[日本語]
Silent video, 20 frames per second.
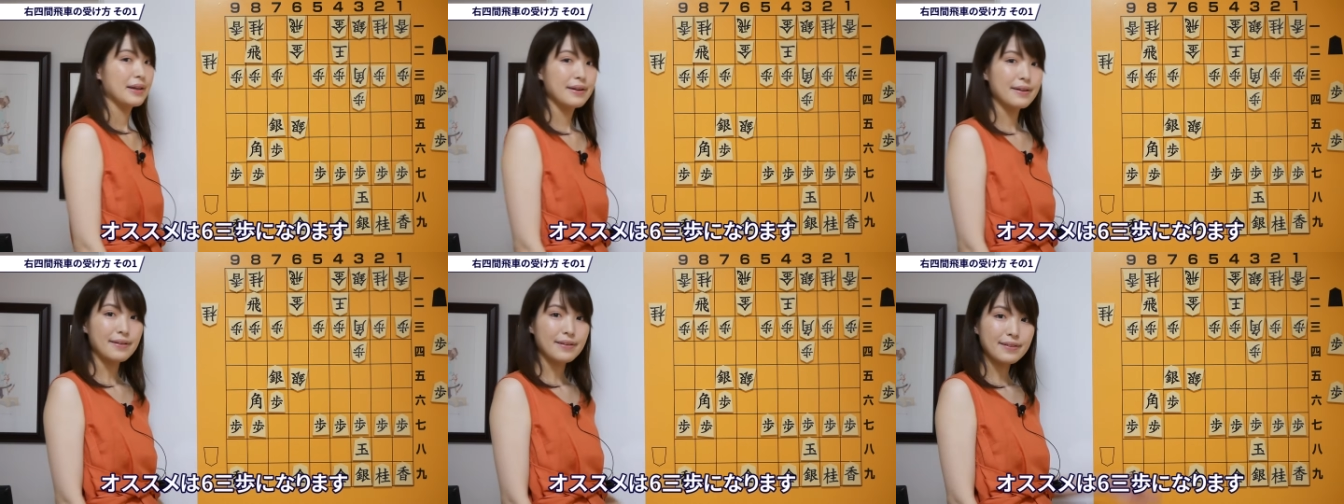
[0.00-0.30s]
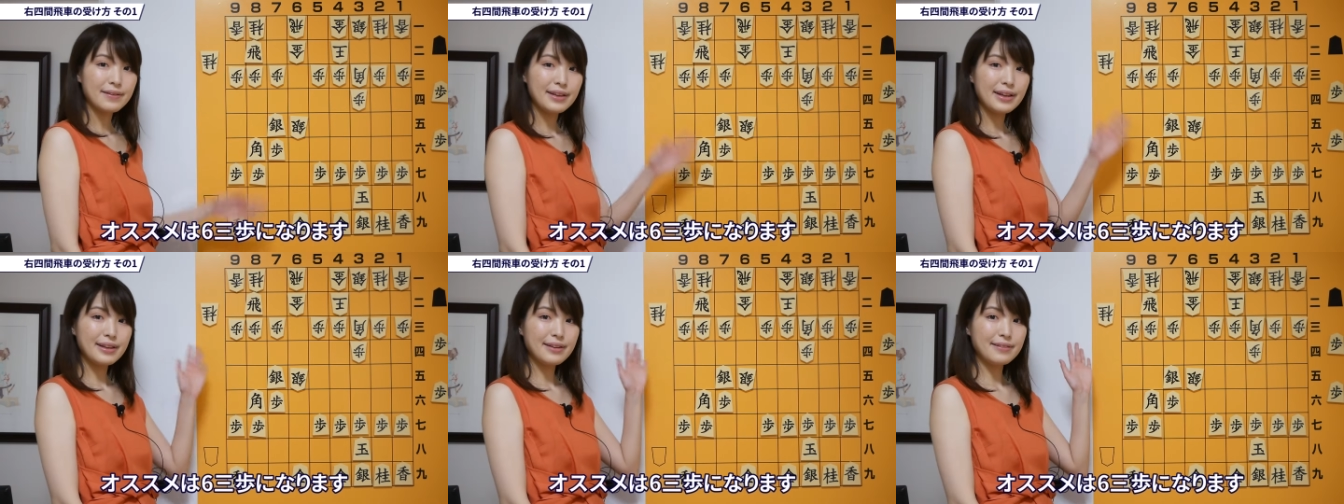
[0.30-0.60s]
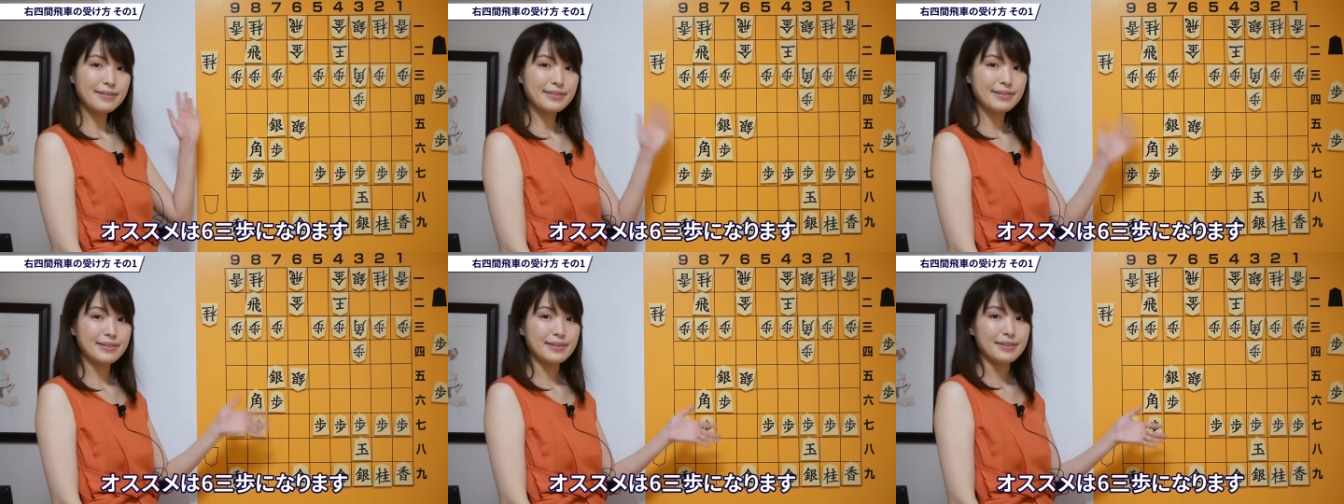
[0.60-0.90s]
ここで
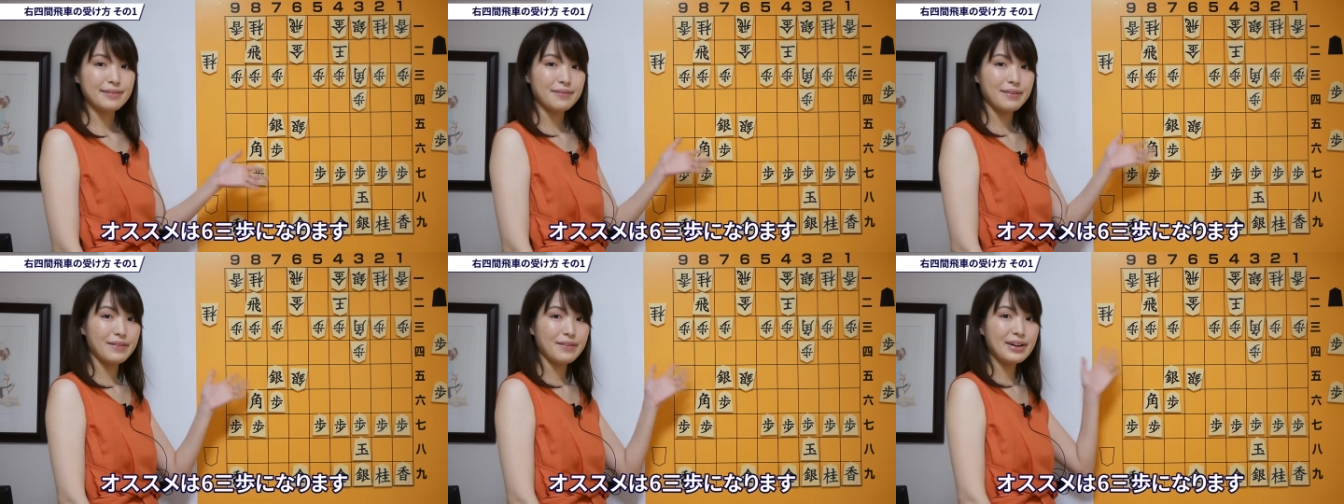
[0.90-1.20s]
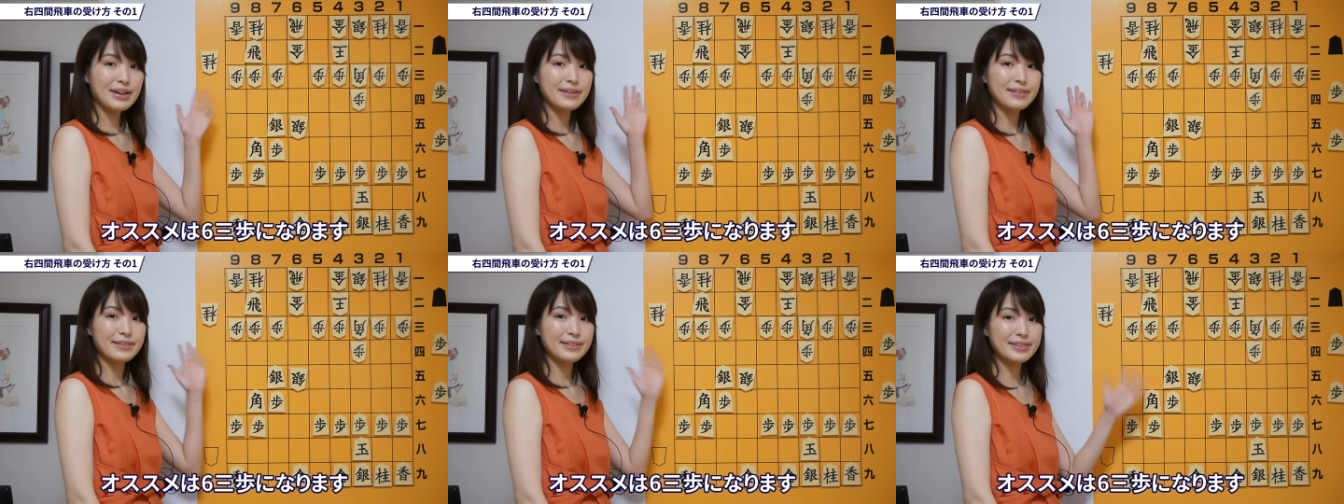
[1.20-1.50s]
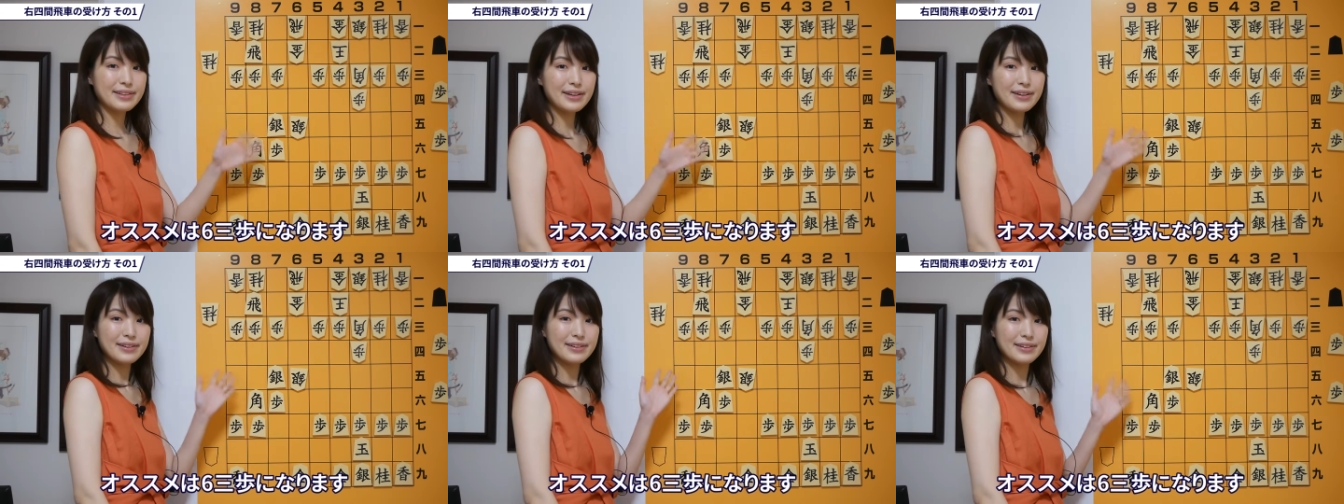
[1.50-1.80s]
のおすすめはろく
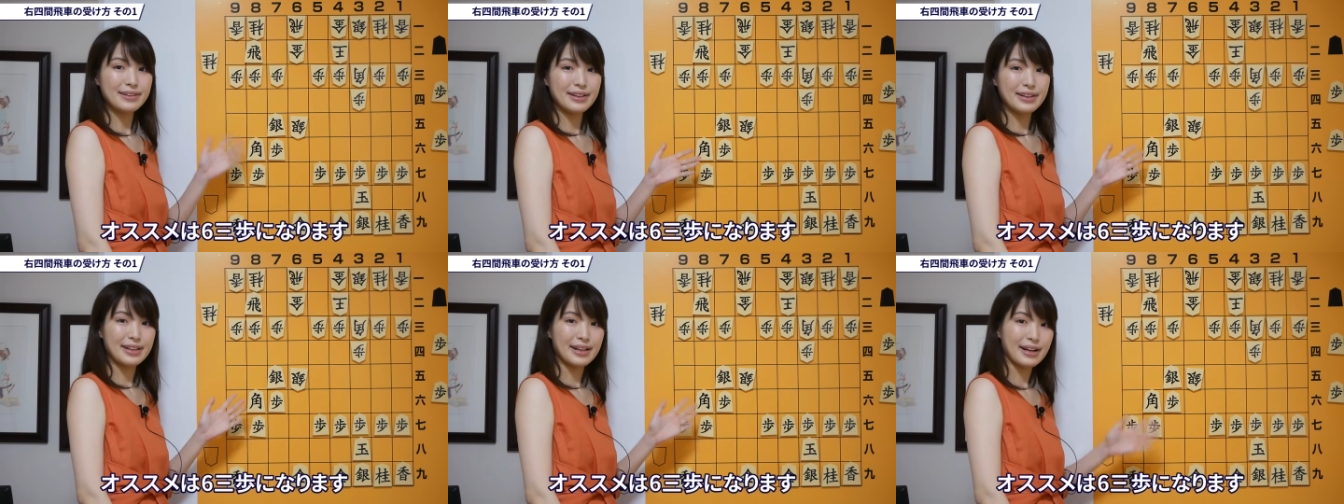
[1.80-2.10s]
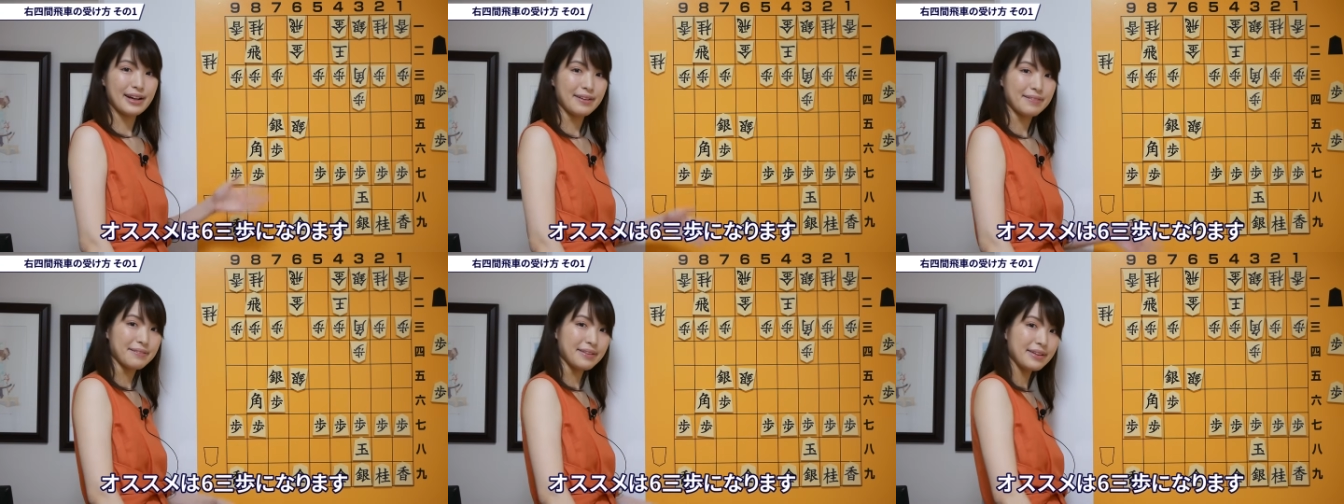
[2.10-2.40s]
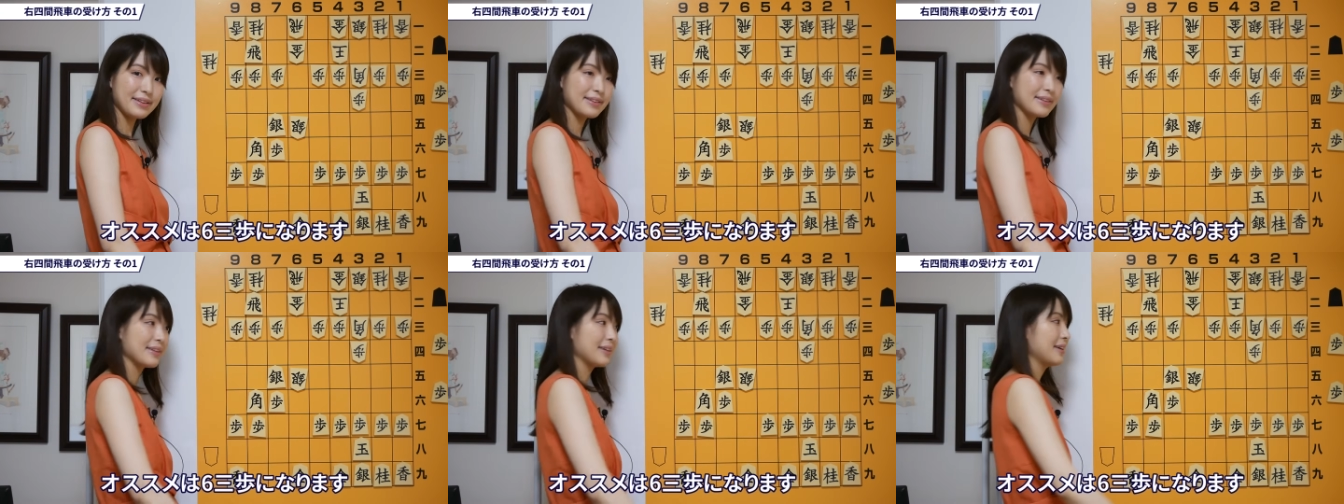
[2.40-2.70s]
さん歩になり
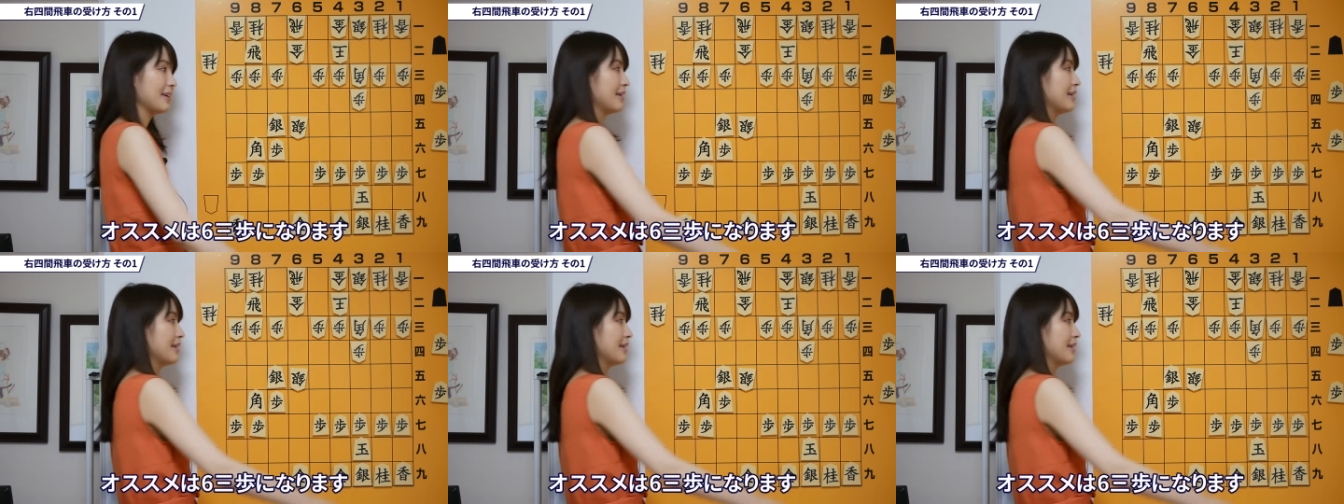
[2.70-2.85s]
ます。